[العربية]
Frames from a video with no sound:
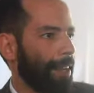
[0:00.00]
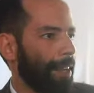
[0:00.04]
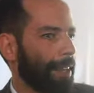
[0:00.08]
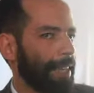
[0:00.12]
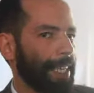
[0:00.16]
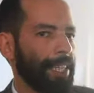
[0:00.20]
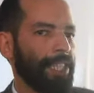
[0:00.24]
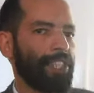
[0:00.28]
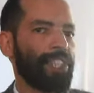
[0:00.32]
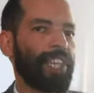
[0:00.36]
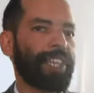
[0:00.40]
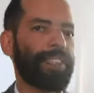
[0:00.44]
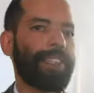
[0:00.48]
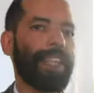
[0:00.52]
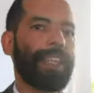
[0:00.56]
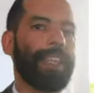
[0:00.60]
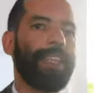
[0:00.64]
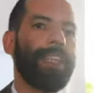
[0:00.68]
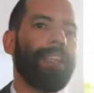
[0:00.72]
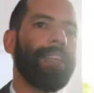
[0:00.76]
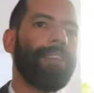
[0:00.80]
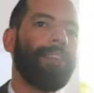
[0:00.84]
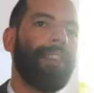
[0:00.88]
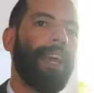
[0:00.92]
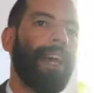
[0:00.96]
الانجازات
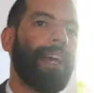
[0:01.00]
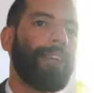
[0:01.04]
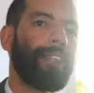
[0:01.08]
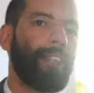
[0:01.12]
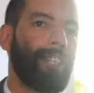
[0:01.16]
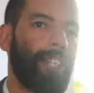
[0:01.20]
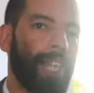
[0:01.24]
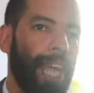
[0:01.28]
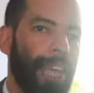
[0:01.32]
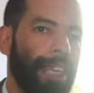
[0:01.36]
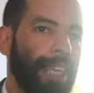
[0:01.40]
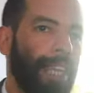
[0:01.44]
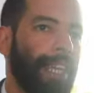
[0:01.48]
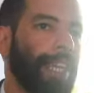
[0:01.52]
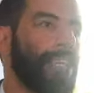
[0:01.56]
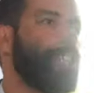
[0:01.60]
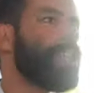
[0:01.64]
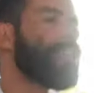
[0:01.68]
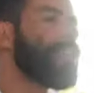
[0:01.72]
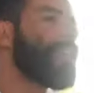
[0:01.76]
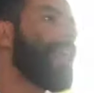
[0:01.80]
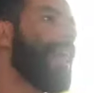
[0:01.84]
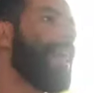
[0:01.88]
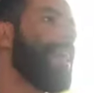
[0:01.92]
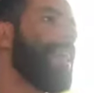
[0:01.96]
اللي دارت شنا هي
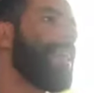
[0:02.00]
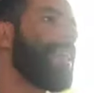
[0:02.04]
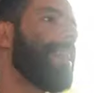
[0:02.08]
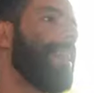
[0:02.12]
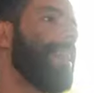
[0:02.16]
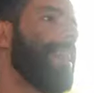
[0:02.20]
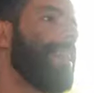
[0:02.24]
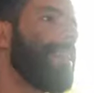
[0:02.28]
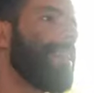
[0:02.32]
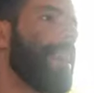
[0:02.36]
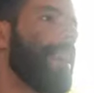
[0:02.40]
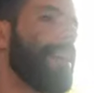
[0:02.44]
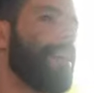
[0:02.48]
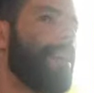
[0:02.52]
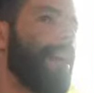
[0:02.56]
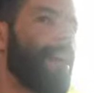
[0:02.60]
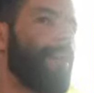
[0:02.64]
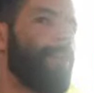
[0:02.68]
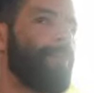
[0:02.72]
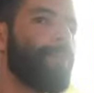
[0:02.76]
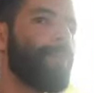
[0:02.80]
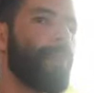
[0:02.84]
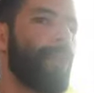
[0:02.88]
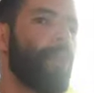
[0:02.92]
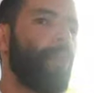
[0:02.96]
الاشكالات اللي كاينه
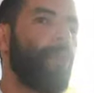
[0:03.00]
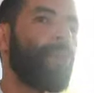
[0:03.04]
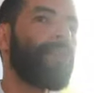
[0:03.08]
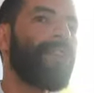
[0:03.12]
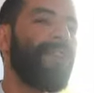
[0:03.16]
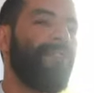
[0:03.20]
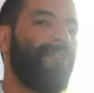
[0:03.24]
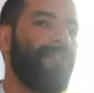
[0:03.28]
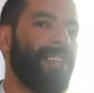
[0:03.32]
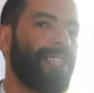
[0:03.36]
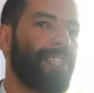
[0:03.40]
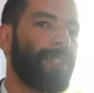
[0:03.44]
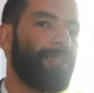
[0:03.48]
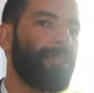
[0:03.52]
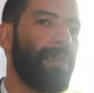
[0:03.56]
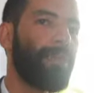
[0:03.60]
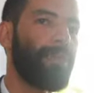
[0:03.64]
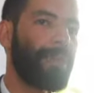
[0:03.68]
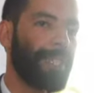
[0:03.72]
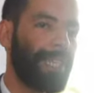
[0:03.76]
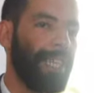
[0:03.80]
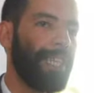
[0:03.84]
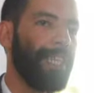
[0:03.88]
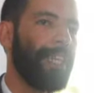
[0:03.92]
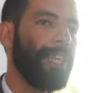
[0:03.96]
وكيفاش
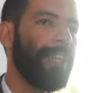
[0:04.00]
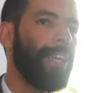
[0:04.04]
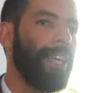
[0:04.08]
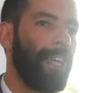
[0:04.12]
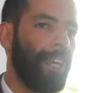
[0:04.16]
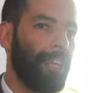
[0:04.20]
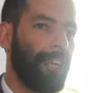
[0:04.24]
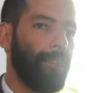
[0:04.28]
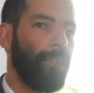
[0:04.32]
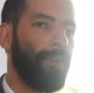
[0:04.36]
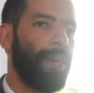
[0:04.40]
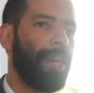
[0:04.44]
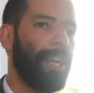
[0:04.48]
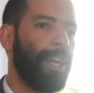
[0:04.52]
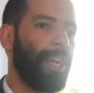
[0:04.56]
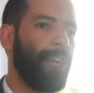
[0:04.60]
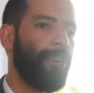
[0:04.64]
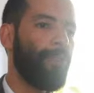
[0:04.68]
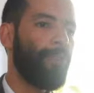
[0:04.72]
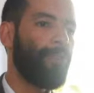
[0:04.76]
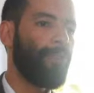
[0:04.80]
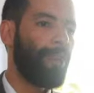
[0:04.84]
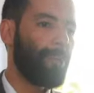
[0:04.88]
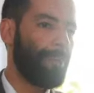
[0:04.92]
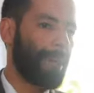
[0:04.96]
ممكن
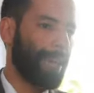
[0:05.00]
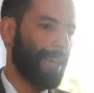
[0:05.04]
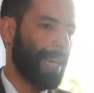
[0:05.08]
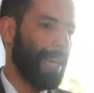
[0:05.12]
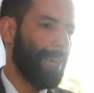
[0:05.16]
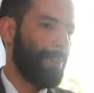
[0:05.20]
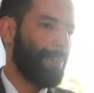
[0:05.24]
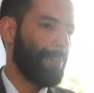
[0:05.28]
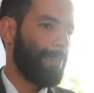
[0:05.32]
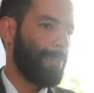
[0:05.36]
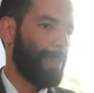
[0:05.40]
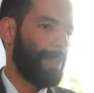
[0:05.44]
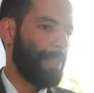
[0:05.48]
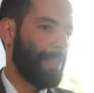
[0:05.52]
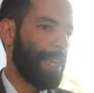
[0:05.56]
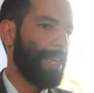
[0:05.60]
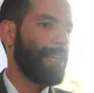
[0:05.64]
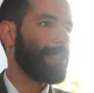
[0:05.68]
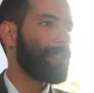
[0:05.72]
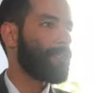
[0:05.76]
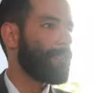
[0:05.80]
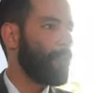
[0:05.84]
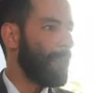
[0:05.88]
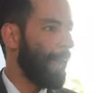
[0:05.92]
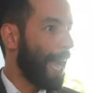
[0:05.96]
نوليو في المغرب
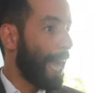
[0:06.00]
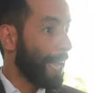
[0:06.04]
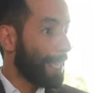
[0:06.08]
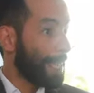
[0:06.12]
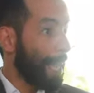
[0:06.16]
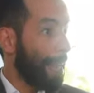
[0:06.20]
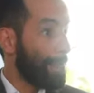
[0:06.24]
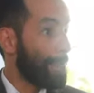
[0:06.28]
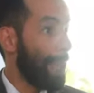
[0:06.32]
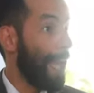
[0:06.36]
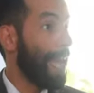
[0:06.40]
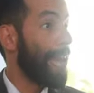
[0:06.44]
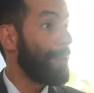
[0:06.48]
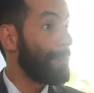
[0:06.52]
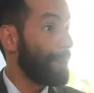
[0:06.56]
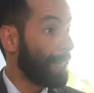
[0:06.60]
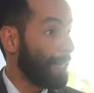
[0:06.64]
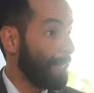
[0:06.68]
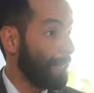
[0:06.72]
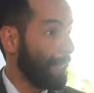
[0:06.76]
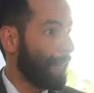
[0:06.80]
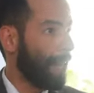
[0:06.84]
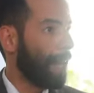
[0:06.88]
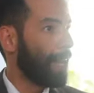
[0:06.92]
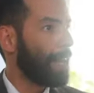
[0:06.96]
ناسوا الحكامه
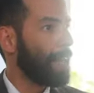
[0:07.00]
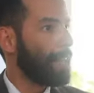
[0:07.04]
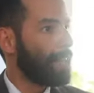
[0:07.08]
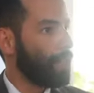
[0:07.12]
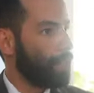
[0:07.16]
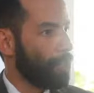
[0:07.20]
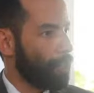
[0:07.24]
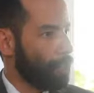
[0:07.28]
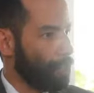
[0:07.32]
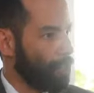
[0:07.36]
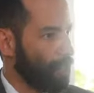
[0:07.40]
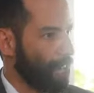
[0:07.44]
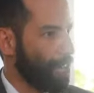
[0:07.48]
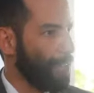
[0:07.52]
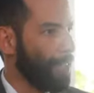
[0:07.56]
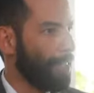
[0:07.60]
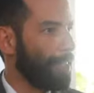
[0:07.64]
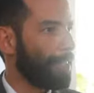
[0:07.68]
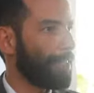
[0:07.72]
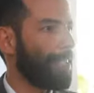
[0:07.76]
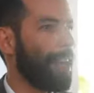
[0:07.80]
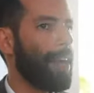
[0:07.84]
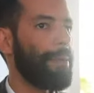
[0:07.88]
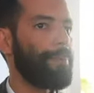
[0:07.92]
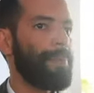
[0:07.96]
امنيه
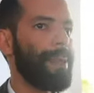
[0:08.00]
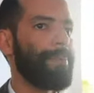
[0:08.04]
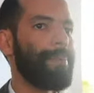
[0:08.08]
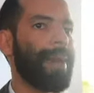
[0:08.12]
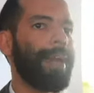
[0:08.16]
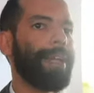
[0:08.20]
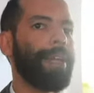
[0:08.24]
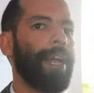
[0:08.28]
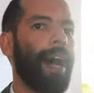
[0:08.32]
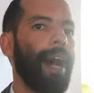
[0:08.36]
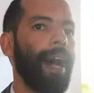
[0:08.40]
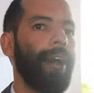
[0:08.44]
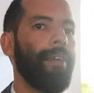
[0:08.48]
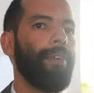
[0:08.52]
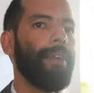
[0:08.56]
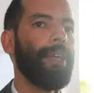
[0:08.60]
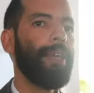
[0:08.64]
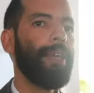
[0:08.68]
جيده بمعنى